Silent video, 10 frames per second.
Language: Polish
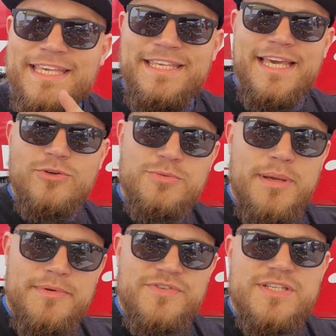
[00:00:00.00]
Jak już
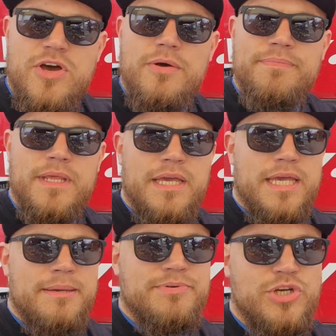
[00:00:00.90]
mamy wszystko
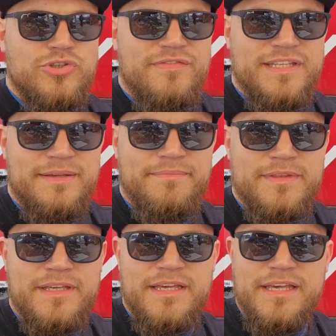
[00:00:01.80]
e, przygotowane,
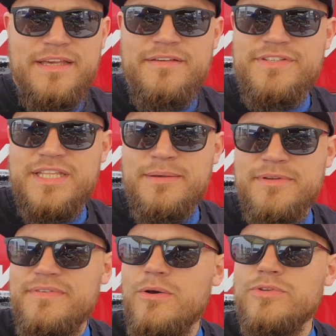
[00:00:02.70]
e,
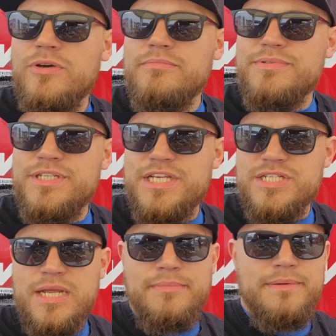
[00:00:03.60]
wsiadamy w auto,
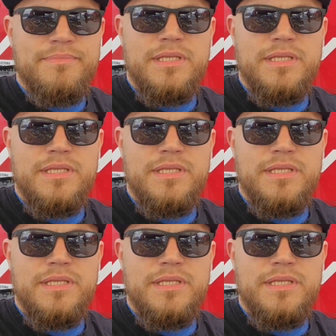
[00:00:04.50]
przyjeżdżamy.